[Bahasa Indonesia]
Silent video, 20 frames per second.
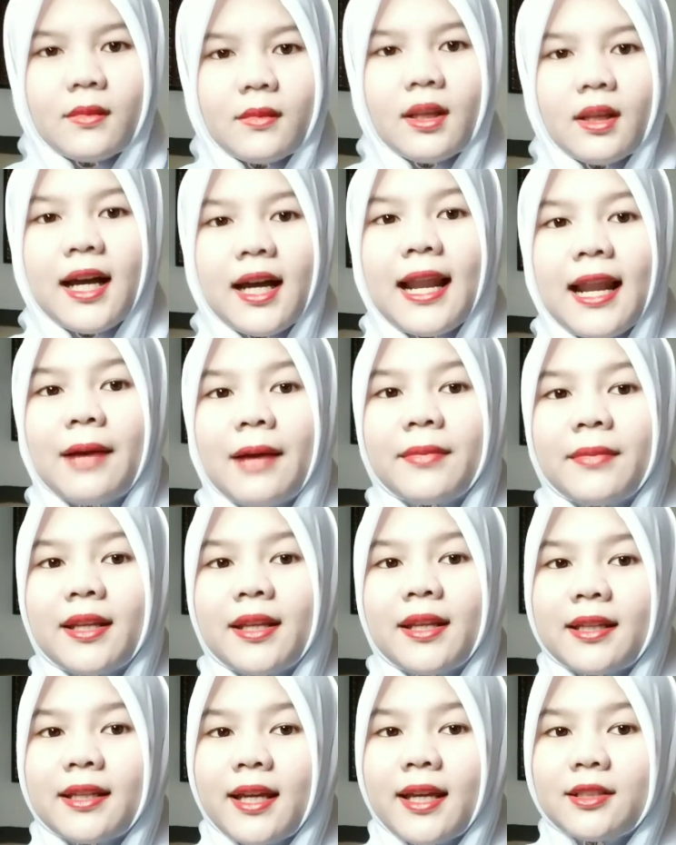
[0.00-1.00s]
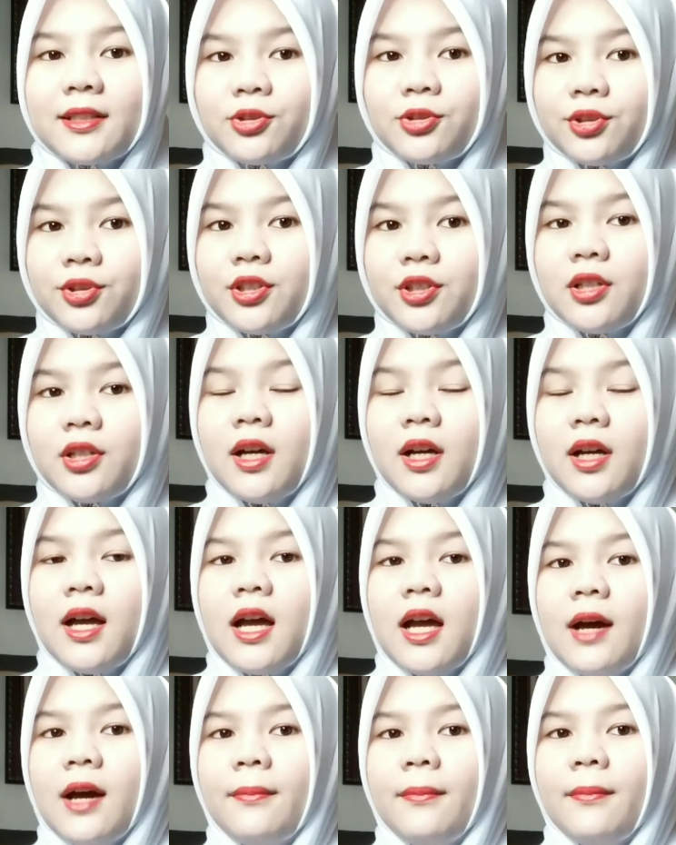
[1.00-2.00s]
kelaminnya itu
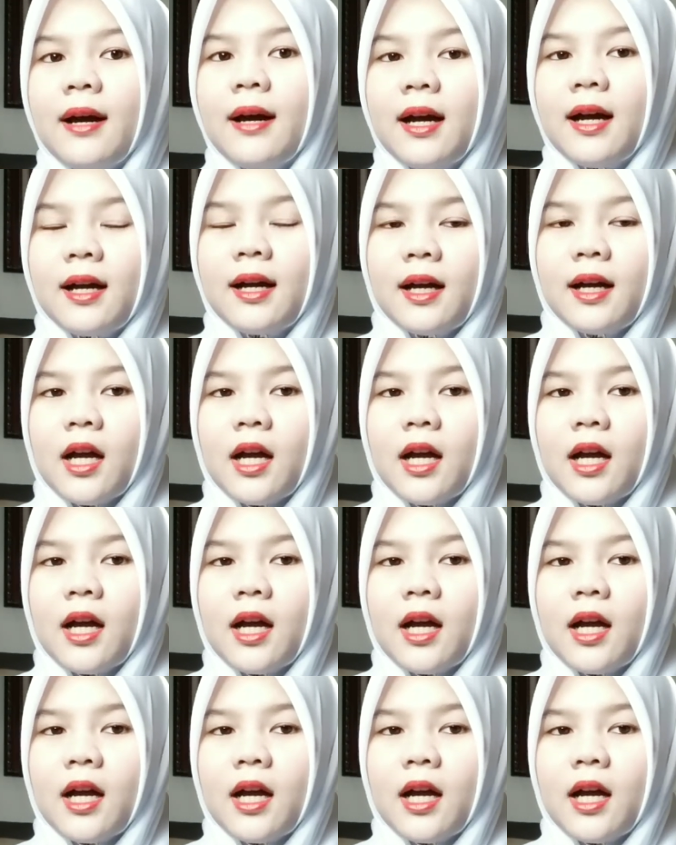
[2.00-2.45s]
meng